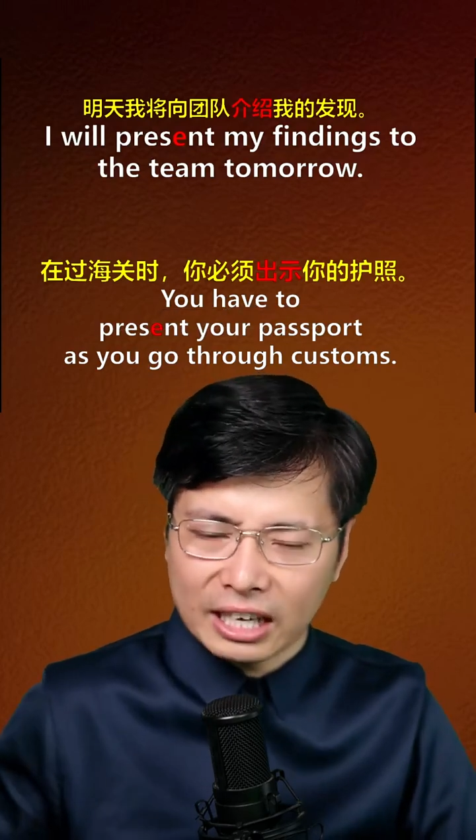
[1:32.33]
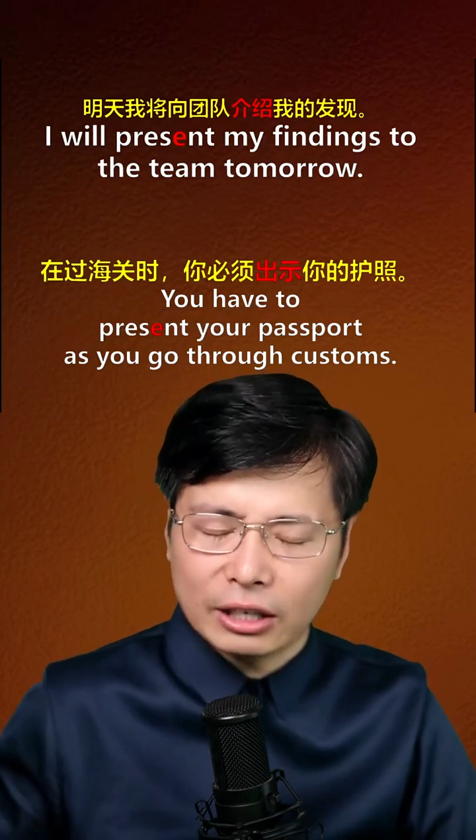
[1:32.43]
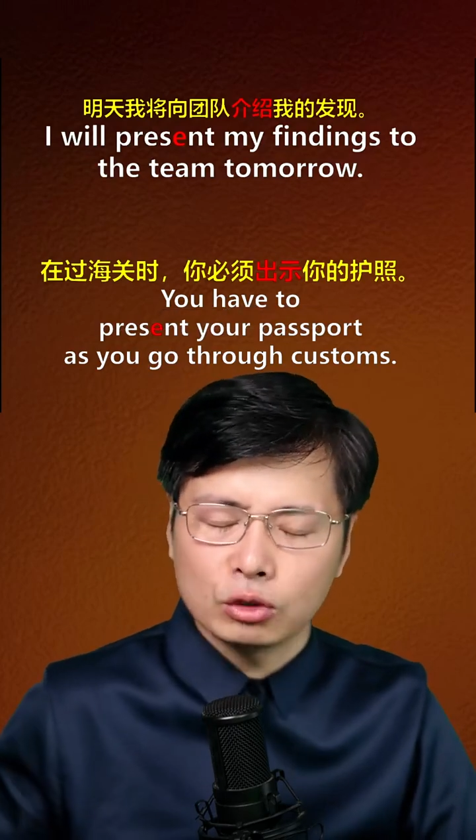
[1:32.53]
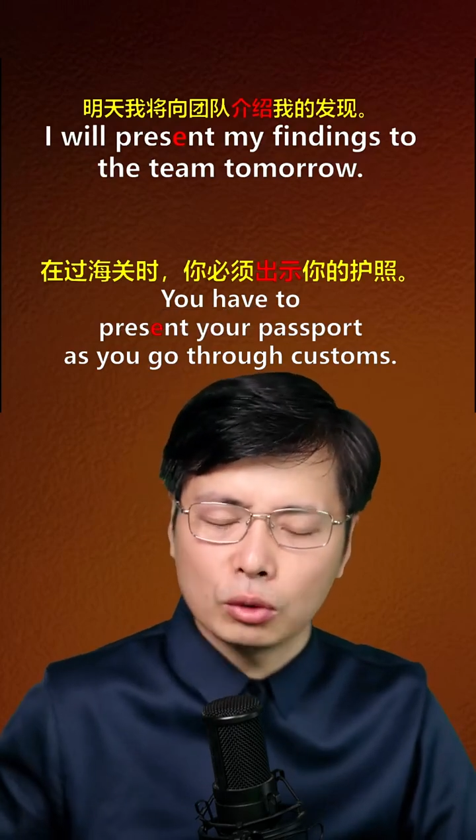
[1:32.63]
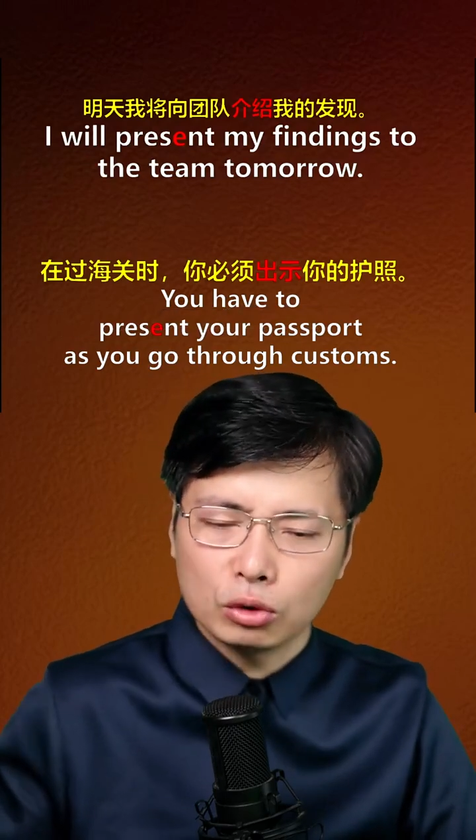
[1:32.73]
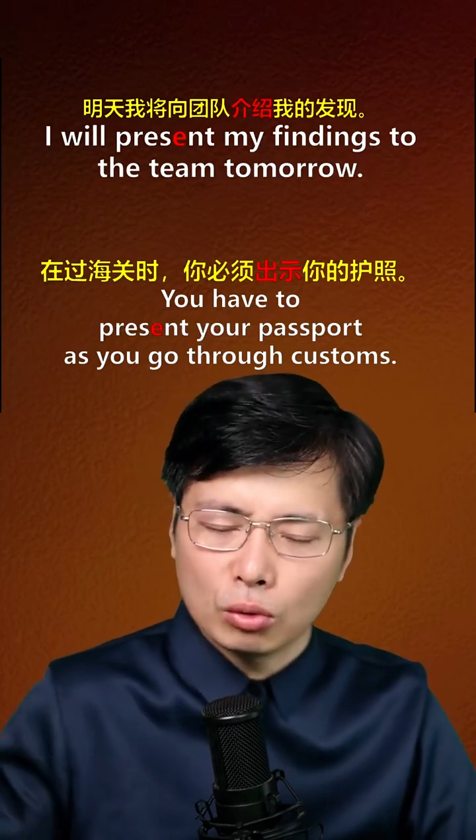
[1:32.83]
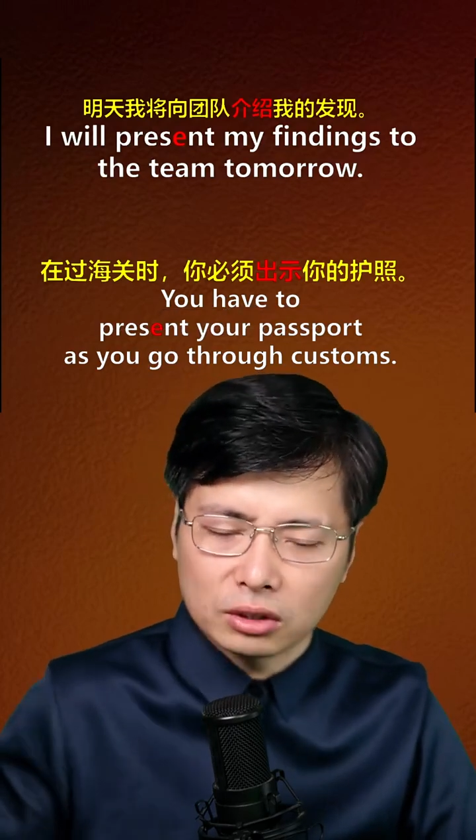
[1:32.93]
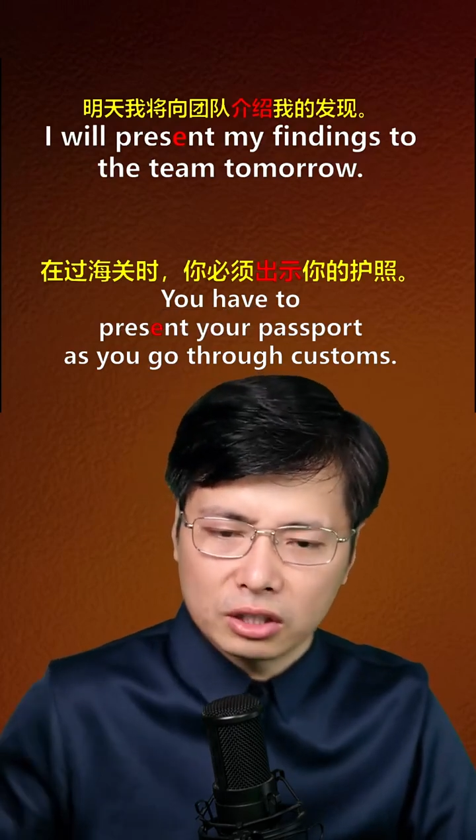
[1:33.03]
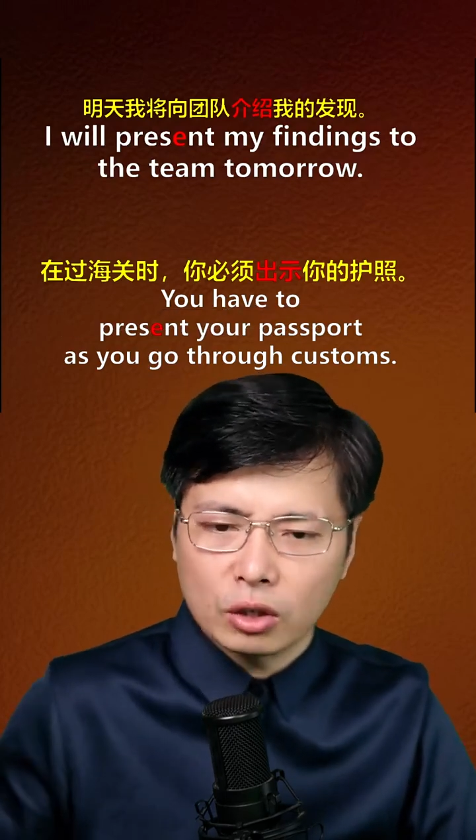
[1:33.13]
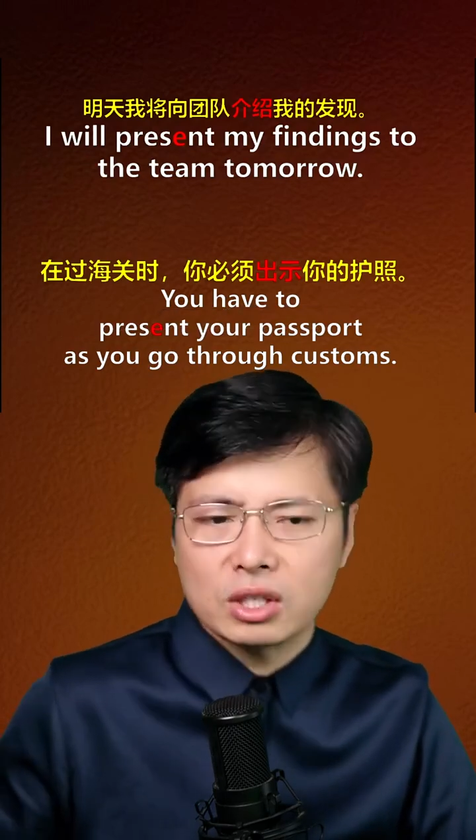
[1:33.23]
还作为动
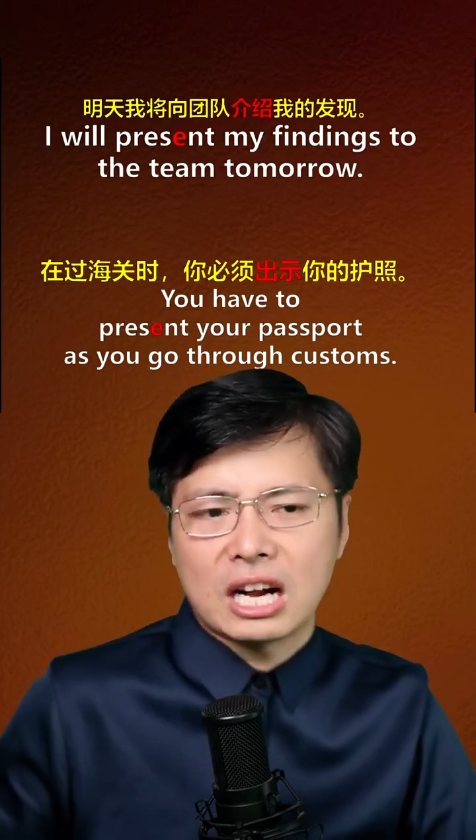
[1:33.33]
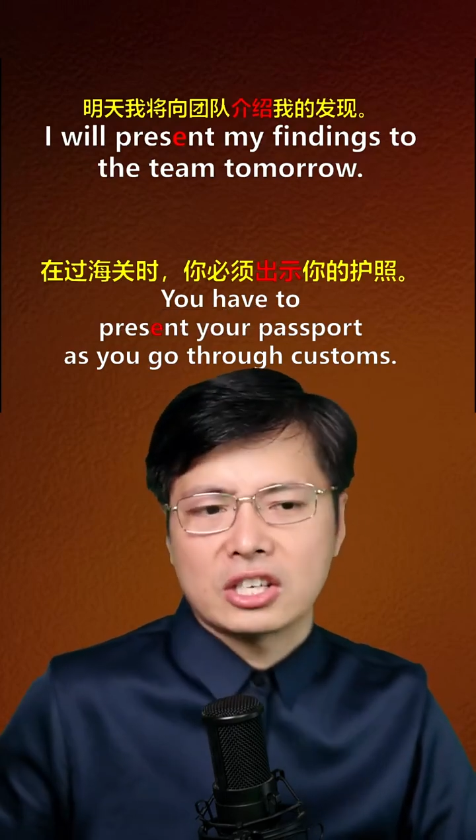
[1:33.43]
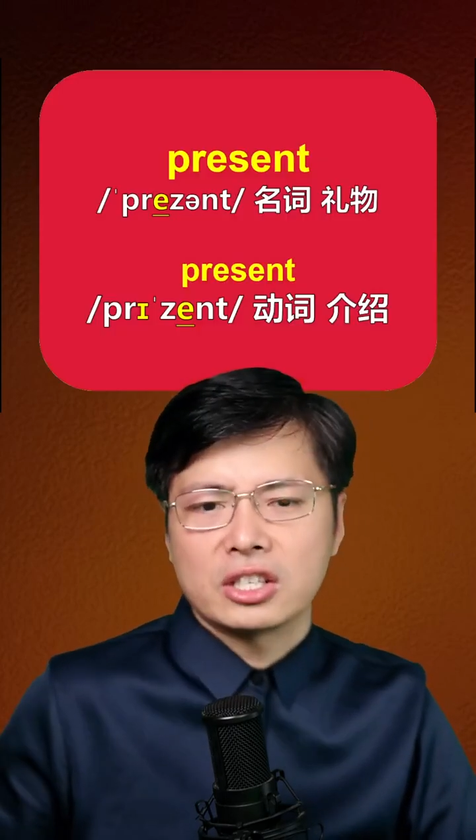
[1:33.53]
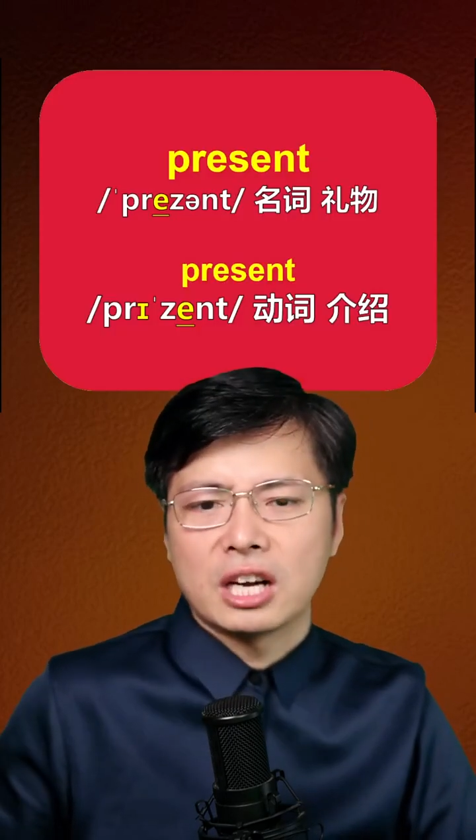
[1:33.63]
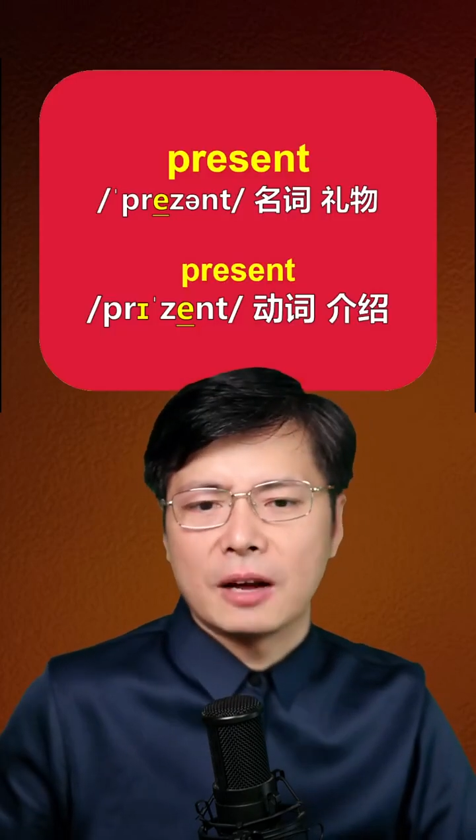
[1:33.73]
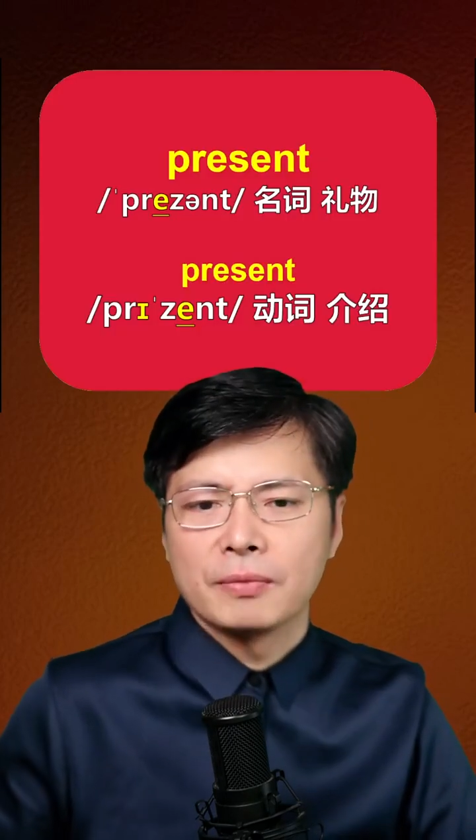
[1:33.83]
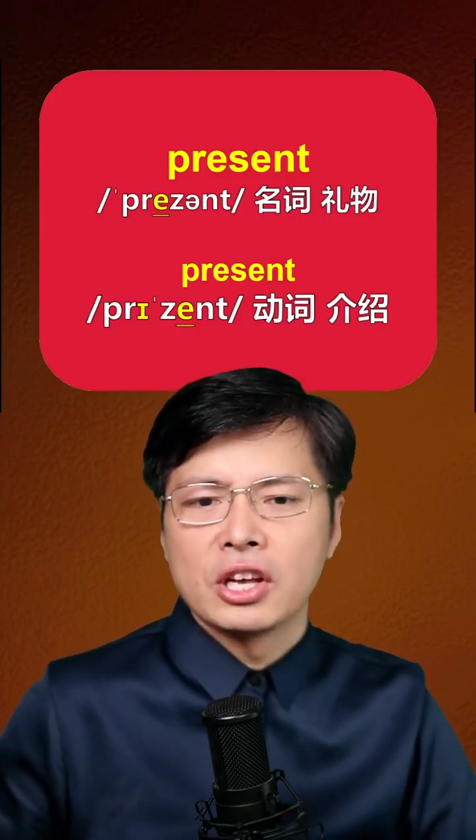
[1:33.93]
词叫展示呢？